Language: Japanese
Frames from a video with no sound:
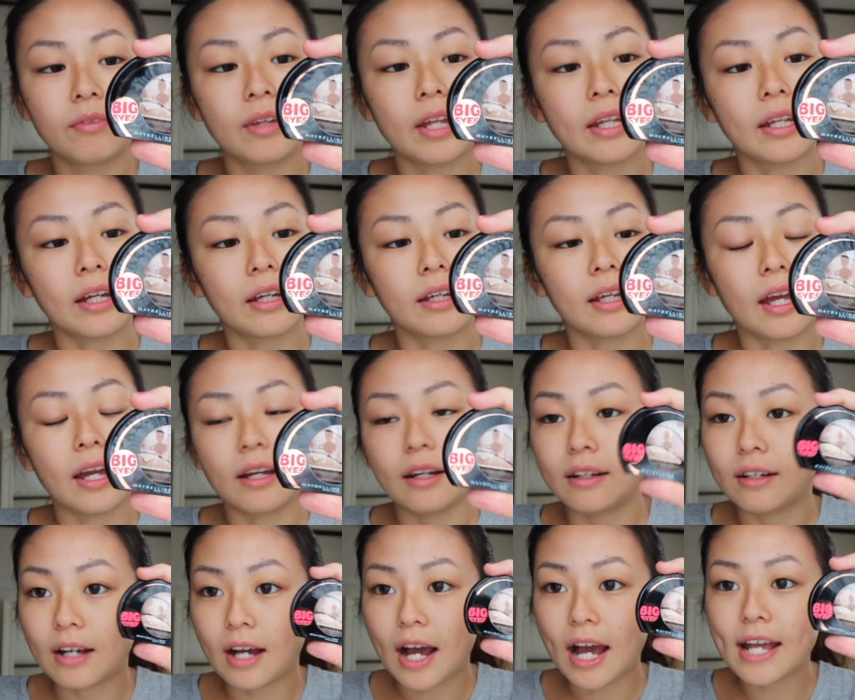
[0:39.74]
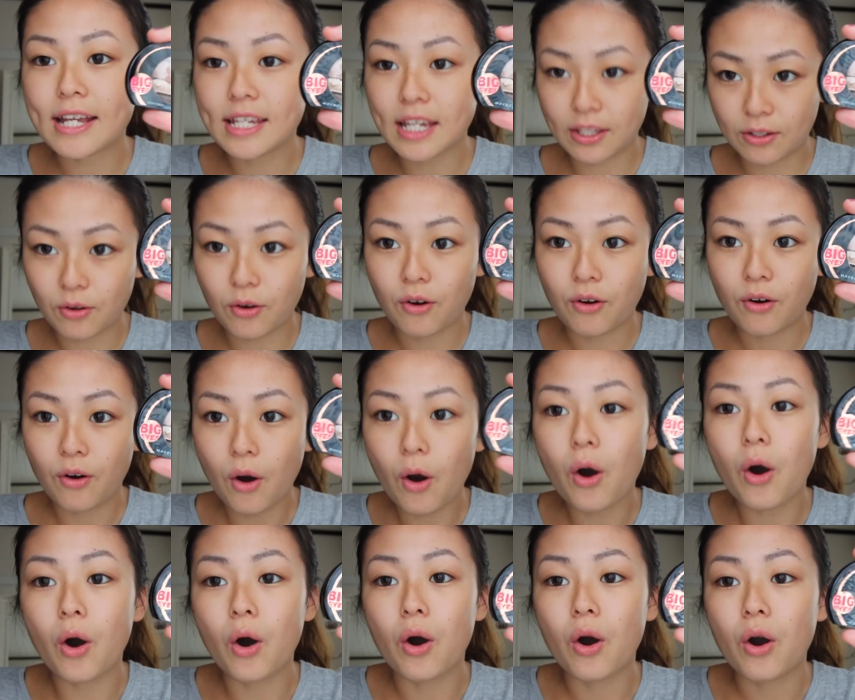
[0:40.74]
なんだっけアイシャドウ
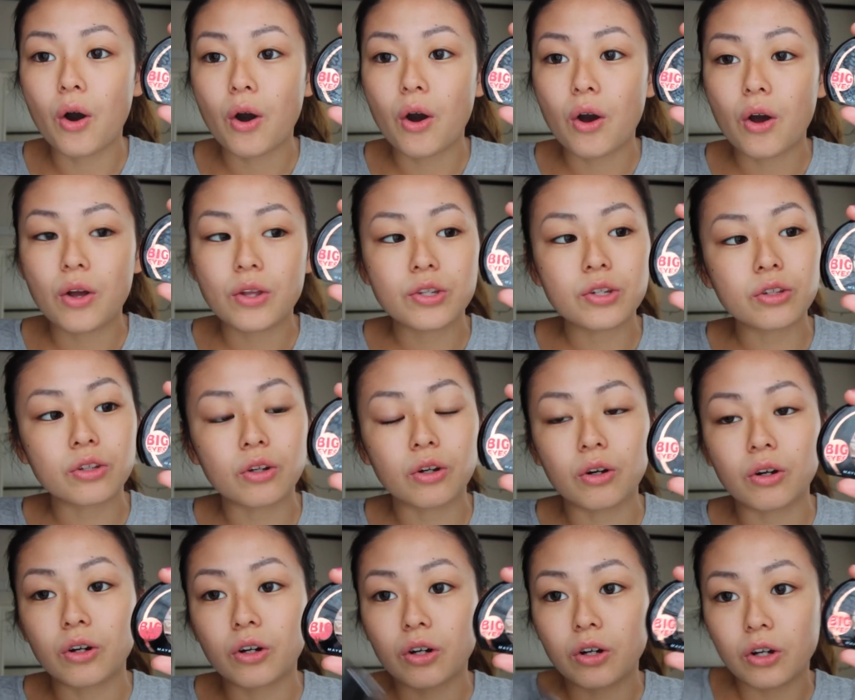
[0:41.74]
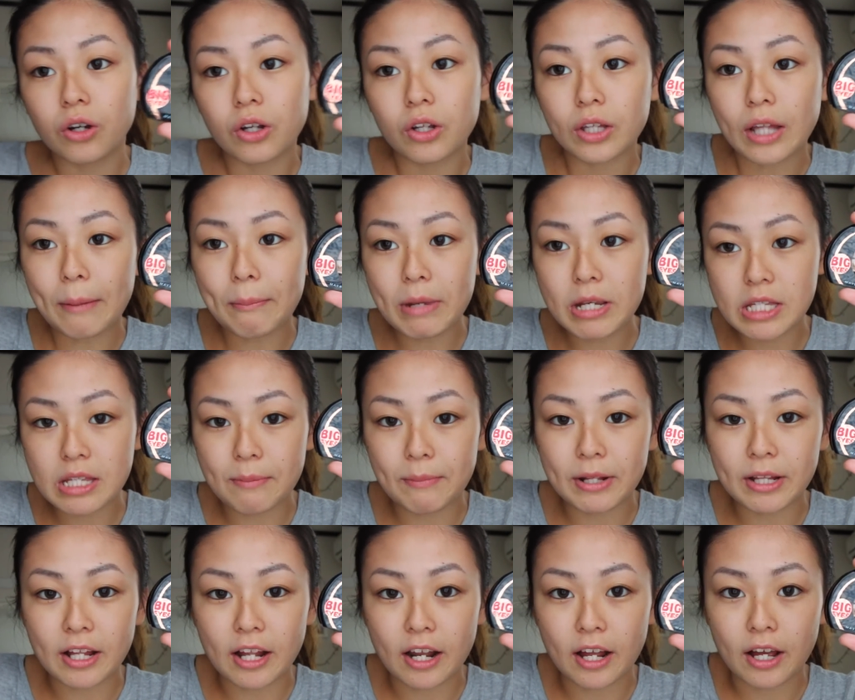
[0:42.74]
をちょっと試して
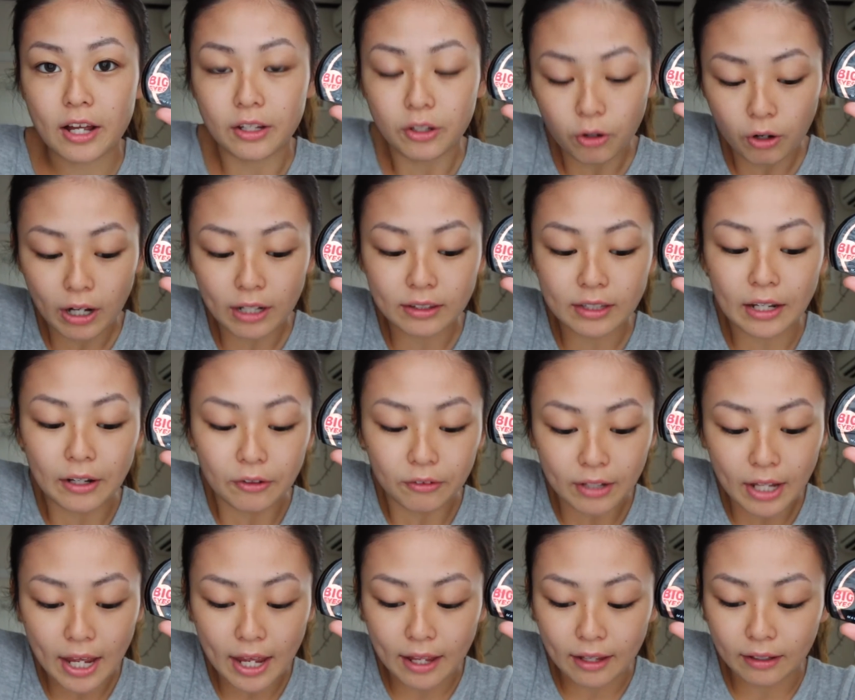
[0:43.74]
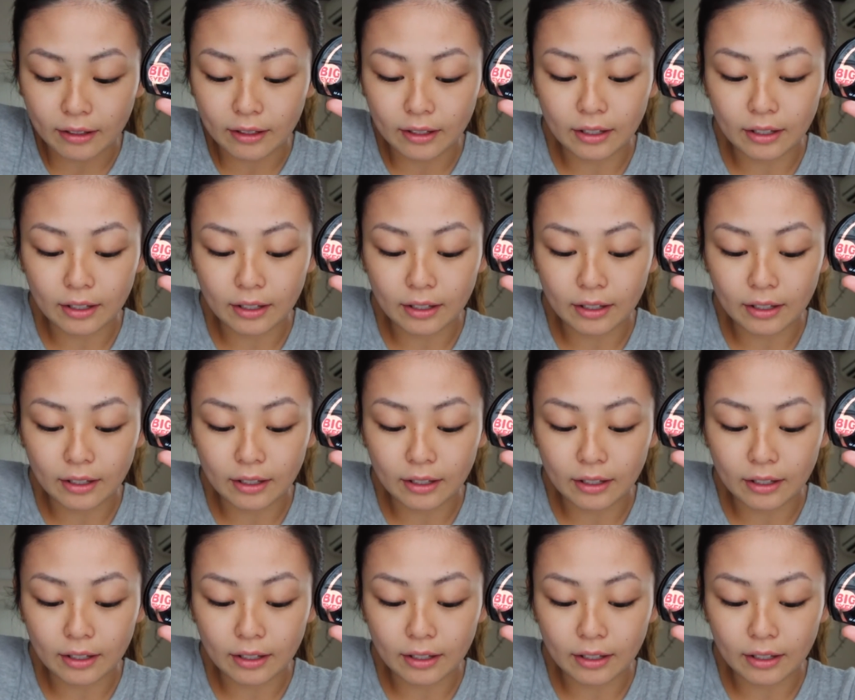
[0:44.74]
みたら良かったので